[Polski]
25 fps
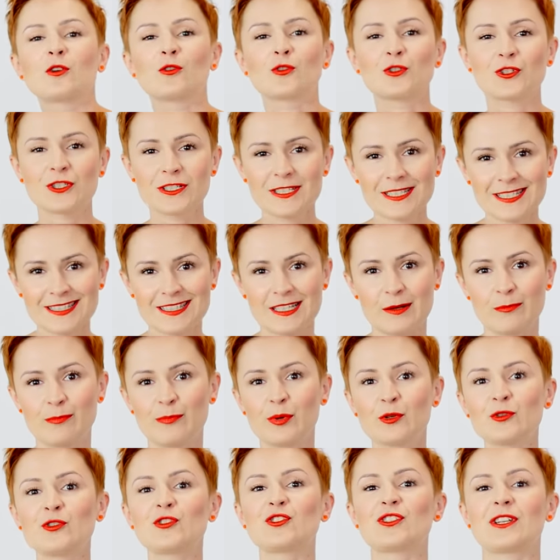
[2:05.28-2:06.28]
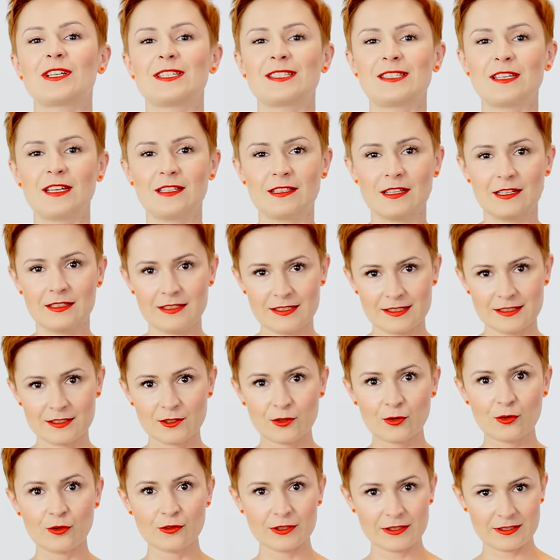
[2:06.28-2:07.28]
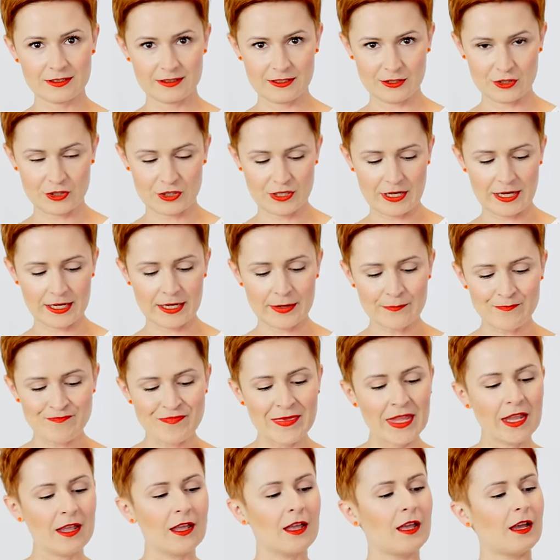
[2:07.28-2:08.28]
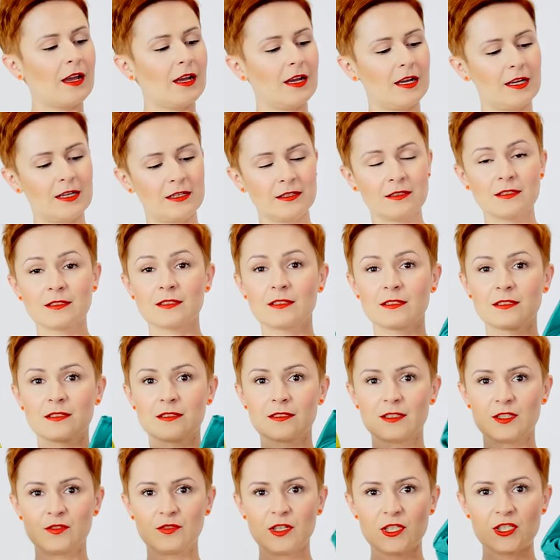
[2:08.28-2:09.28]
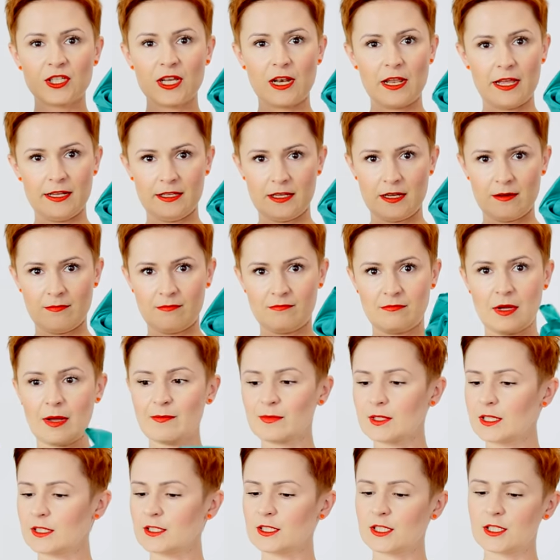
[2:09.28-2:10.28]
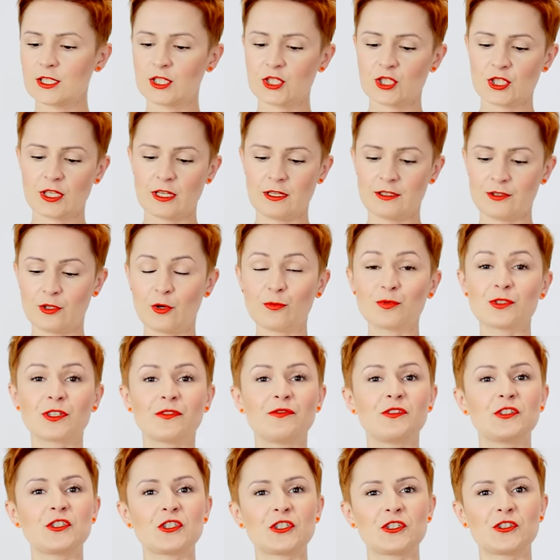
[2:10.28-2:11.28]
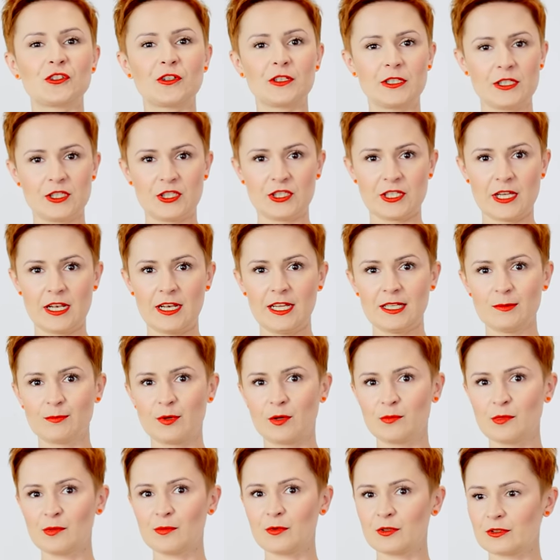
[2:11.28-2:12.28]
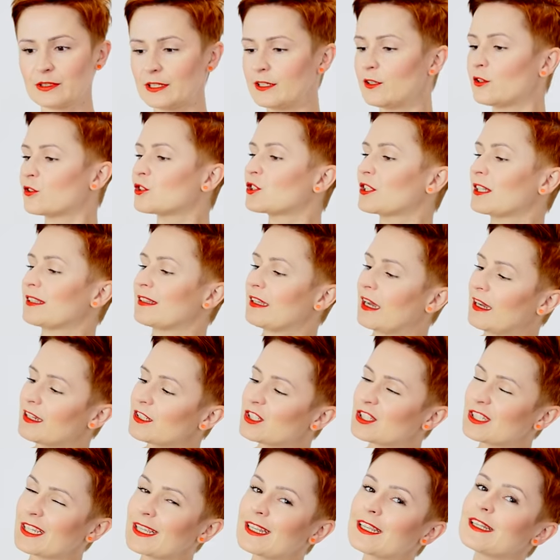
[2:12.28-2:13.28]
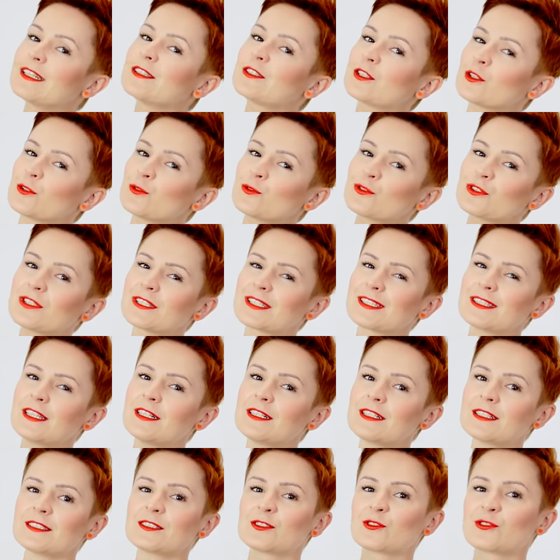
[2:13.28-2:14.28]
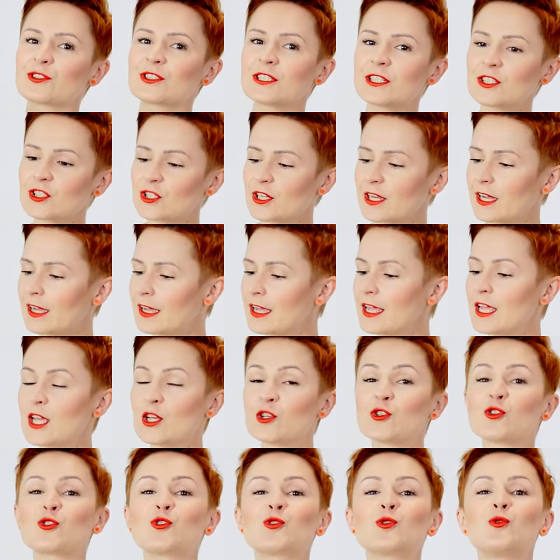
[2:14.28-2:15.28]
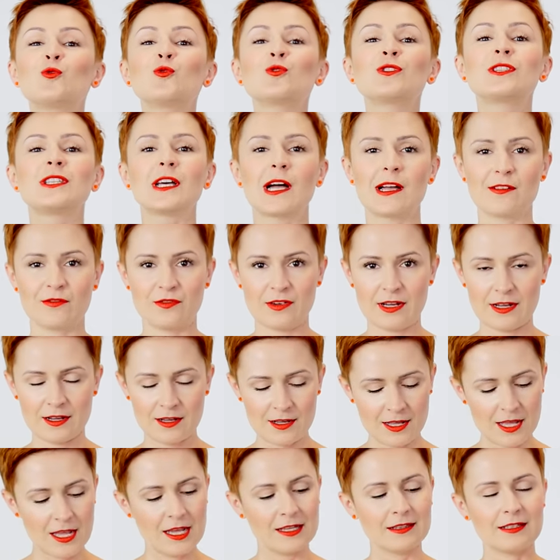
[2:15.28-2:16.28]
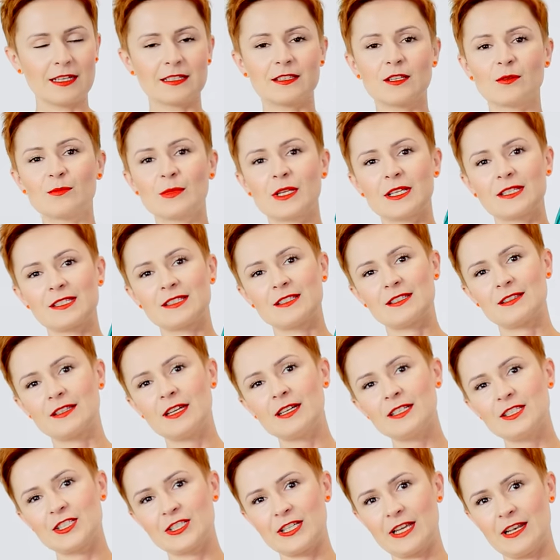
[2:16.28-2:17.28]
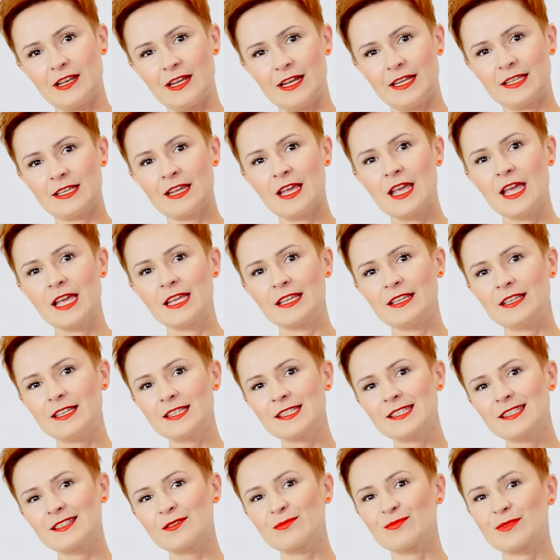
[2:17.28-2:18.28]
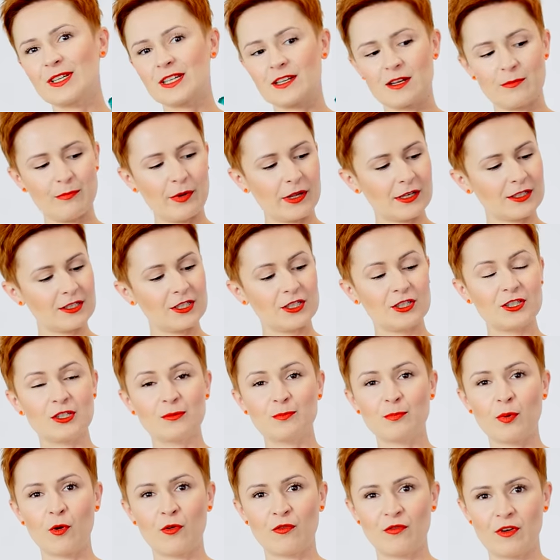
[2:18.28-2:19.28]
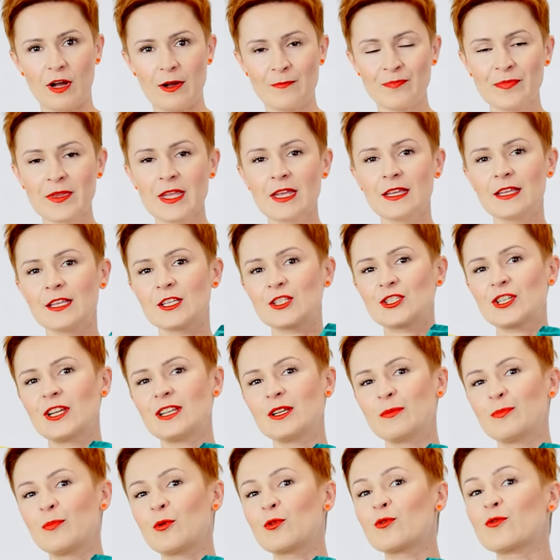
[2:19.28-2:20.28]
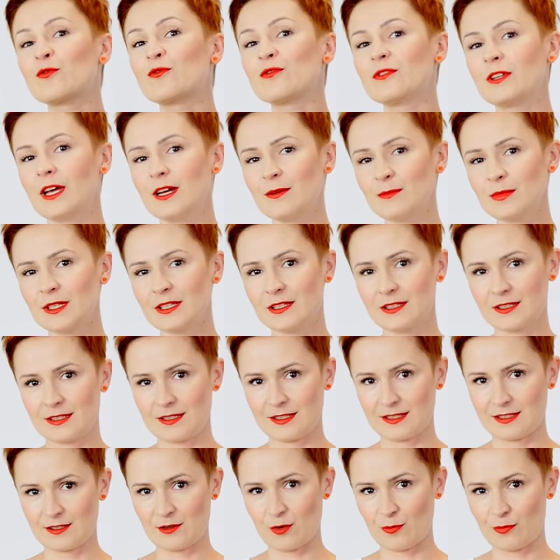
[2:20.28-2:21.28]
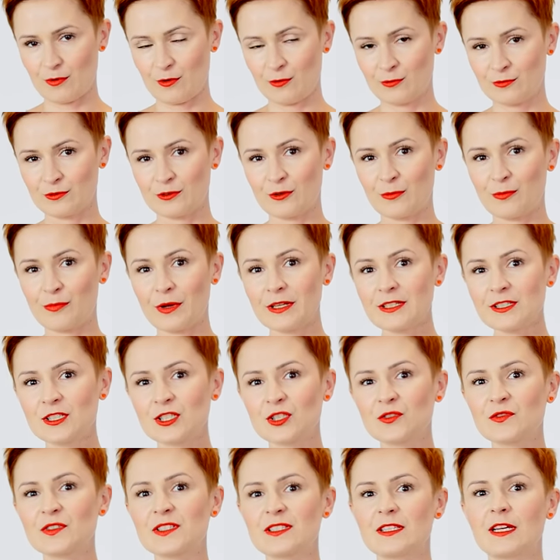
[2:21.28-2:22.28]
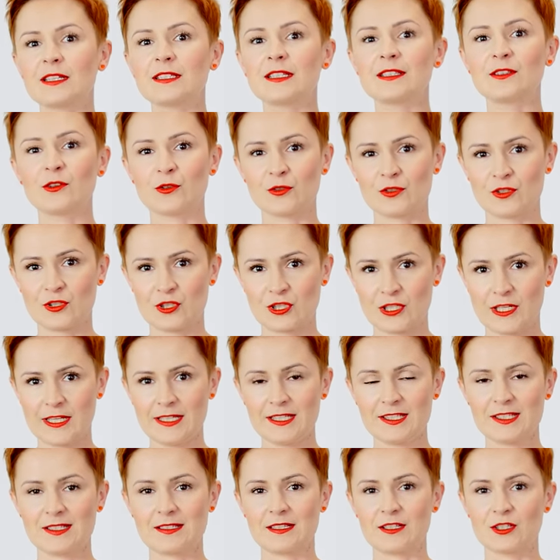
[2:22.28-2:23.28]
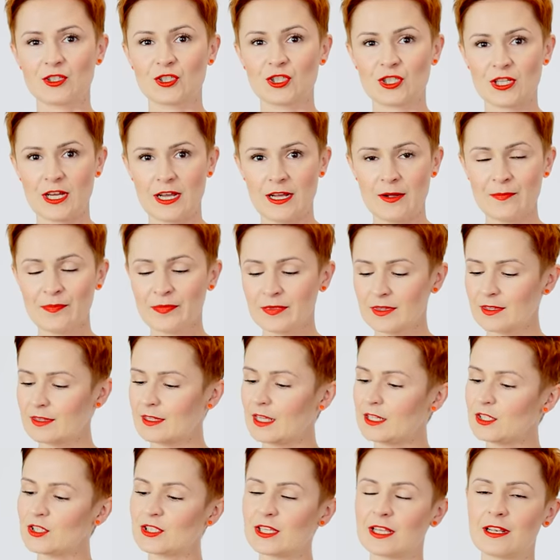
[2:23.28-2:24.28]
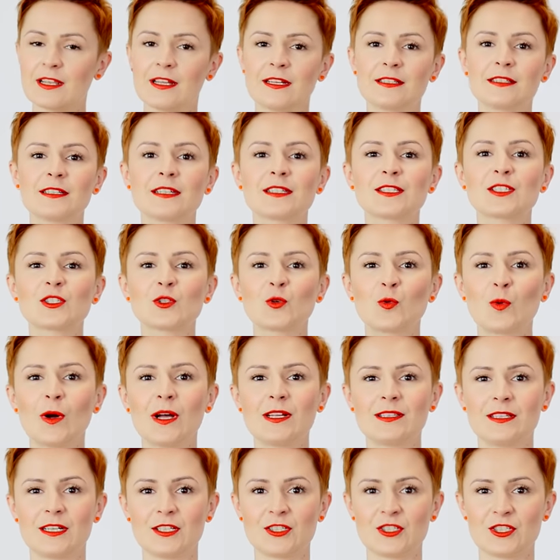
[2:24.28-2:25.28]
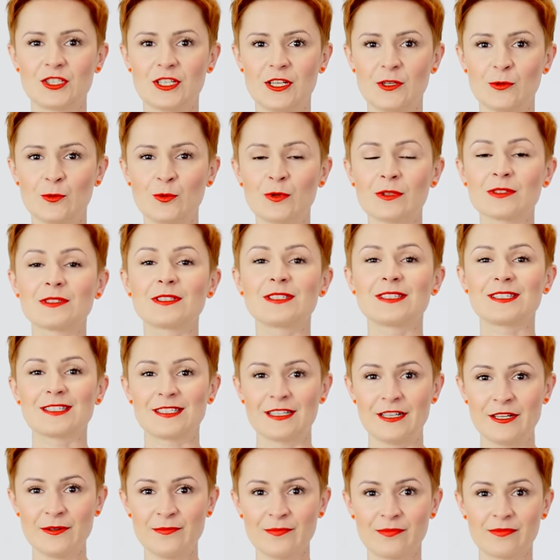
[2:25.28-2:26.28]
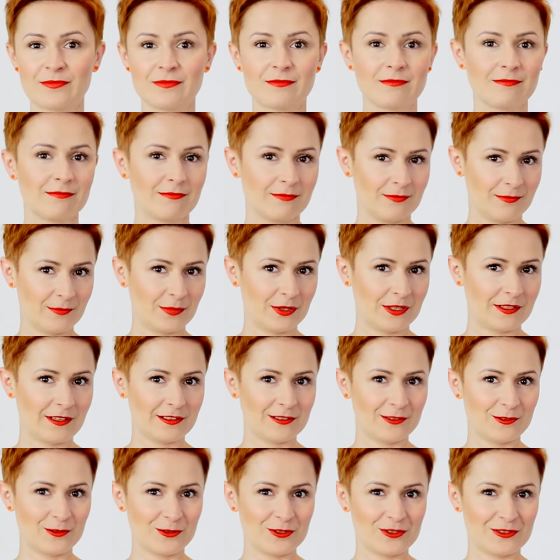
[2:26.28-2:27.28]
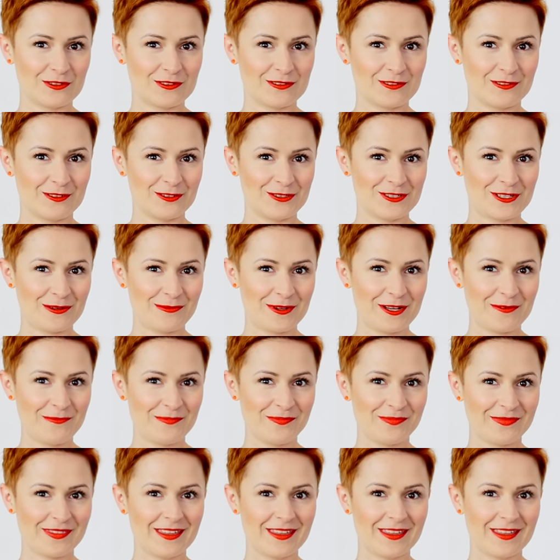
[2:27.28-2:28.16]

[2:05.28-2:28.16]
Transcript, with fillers: korzystam podczas analizy kolorystycznej. E, dwie zielenie. Mam nadzieję, że dobrze widzisz, to jest zieleń, pomimo tego, że ta zieleń to już jest taka troszeczkę żółtawa, natomiast ta zieleń jest taka bardziej typowa. Jeżeli porównamy je ze sobą, to będziesz w stanie dostrzec, że ta zieleń składa się z Pytanie do, do Ciebie.